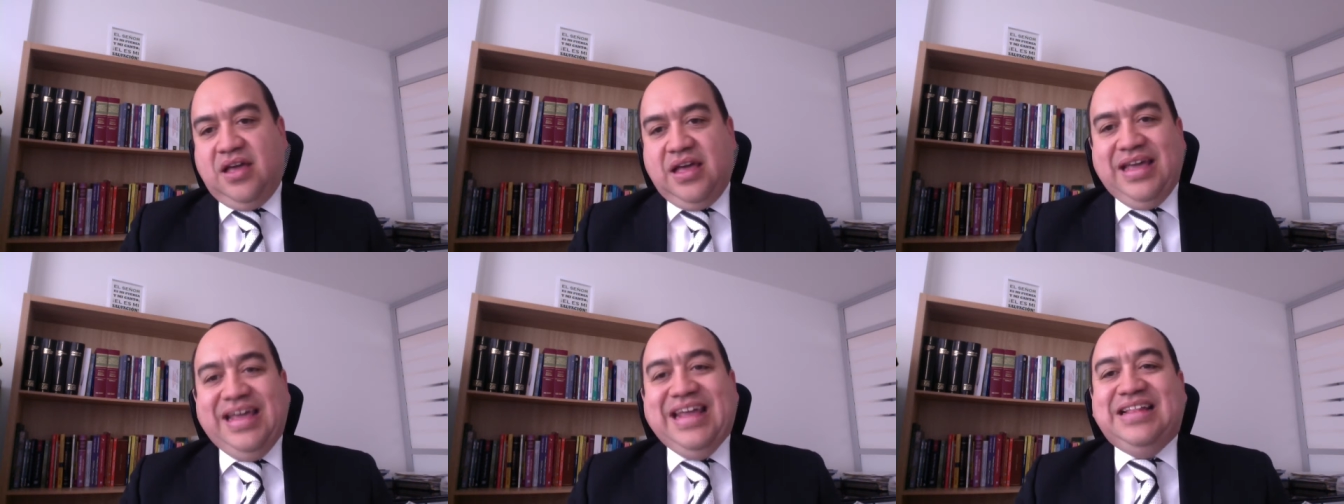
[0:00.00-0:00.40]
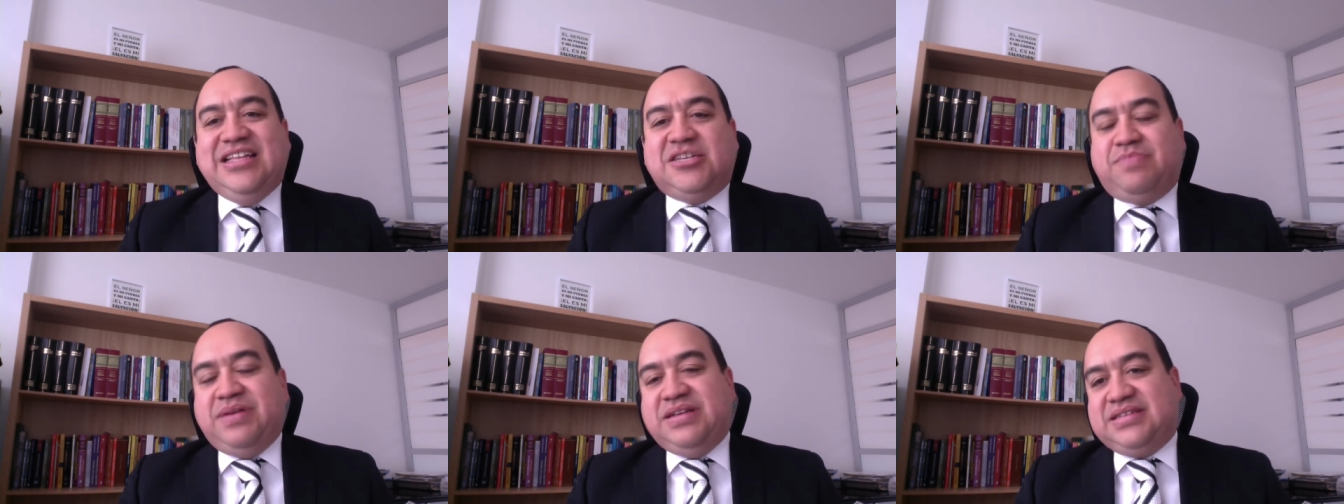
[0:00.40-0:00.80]

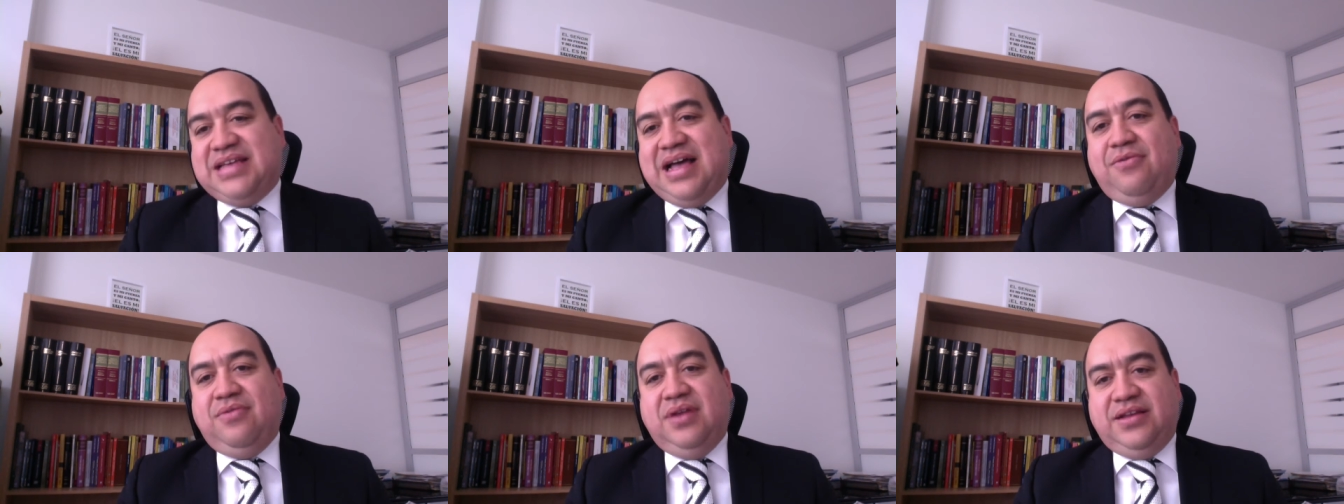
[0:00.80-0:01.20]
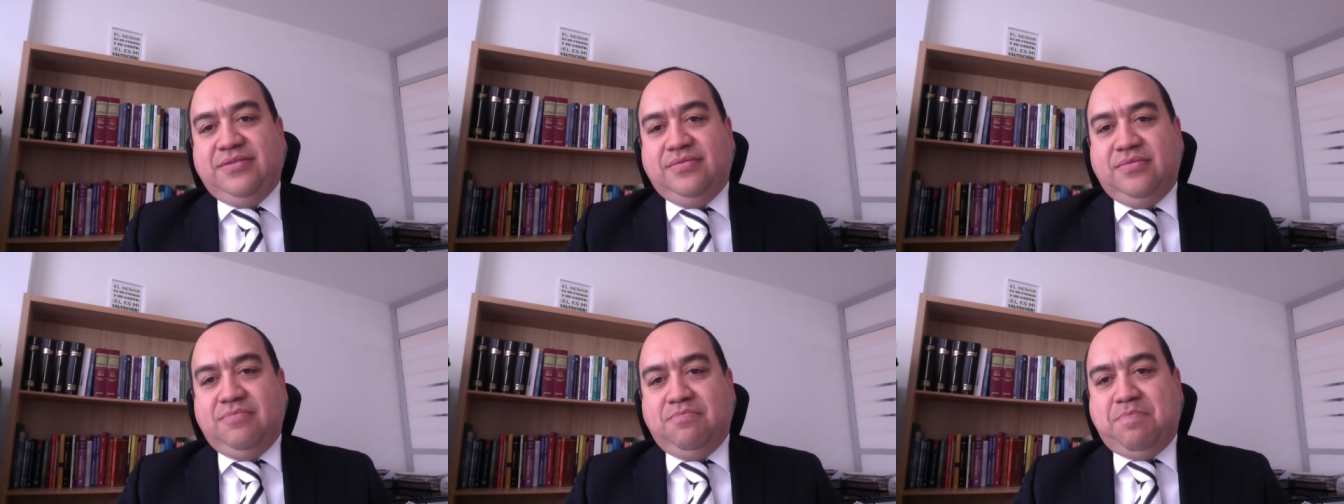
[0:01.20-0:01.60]
indispensable
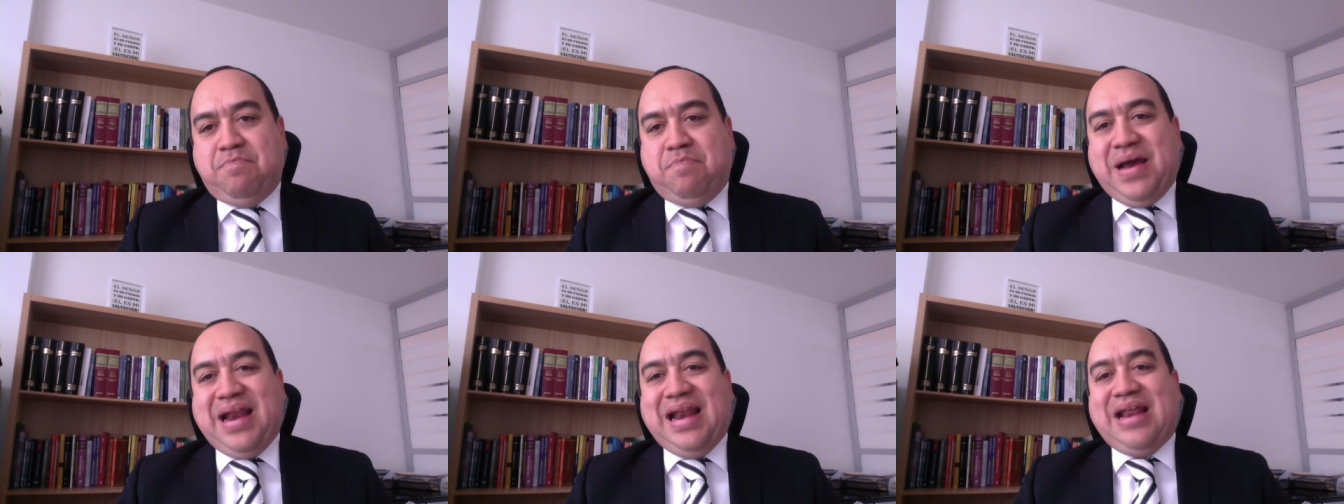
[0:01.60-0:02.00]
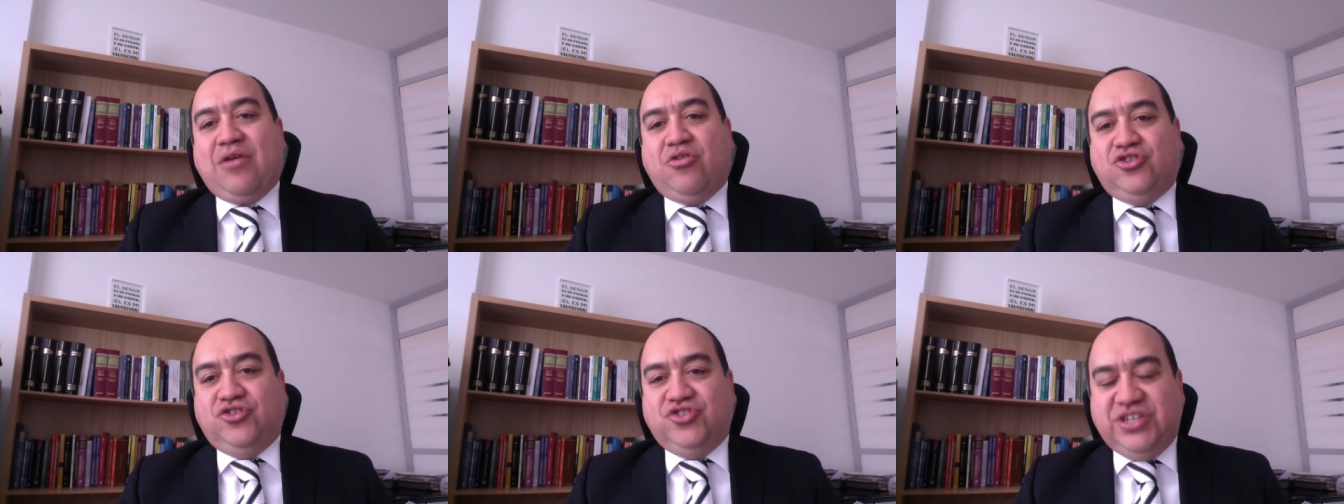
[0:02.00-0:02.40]
para la
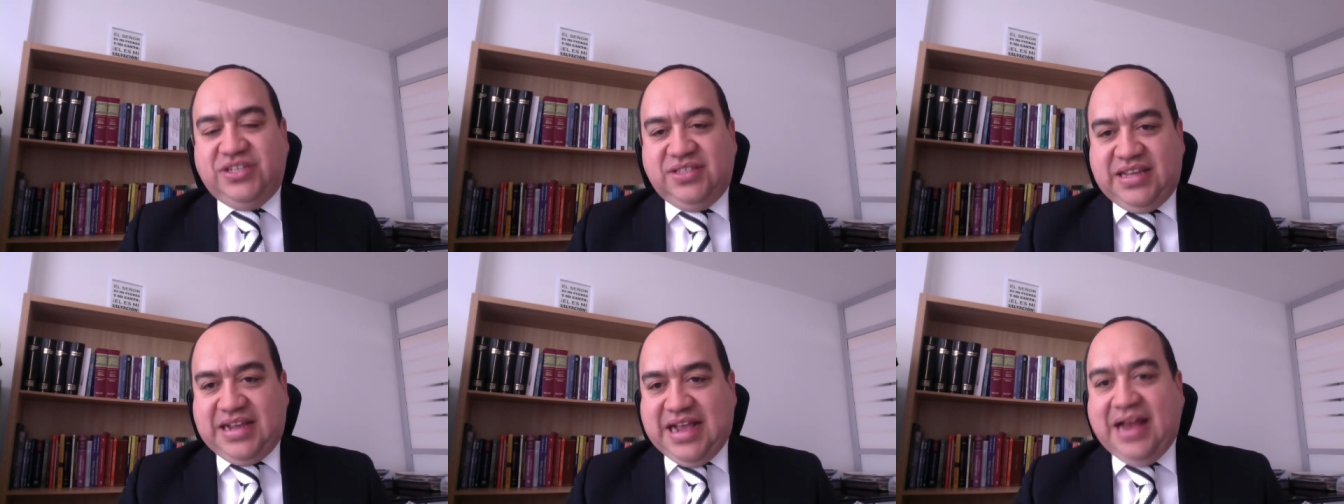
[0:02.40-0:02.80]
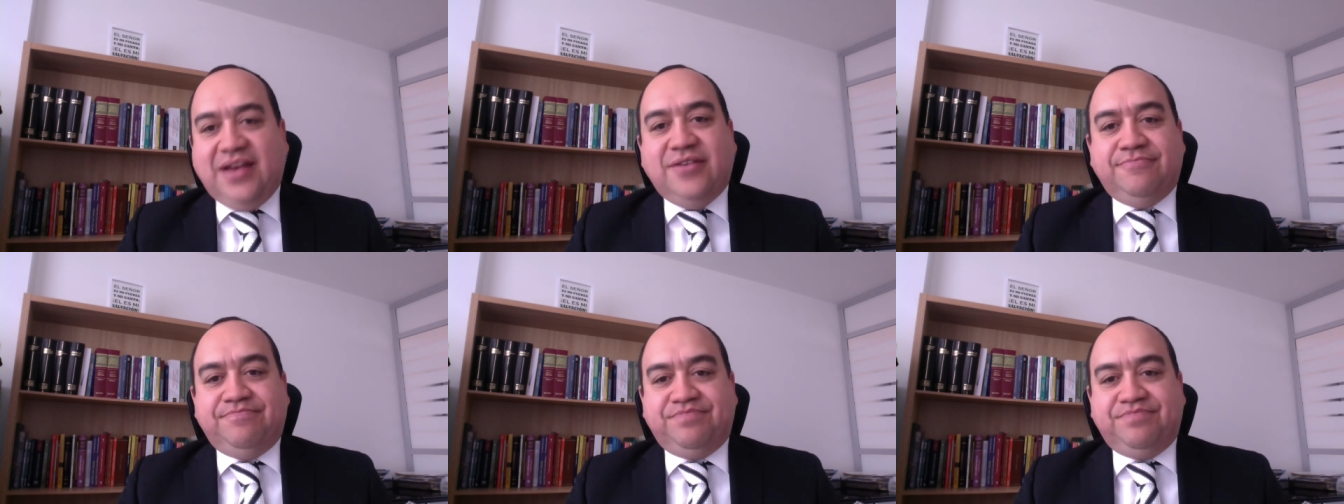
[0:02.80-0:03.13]
relación sindical.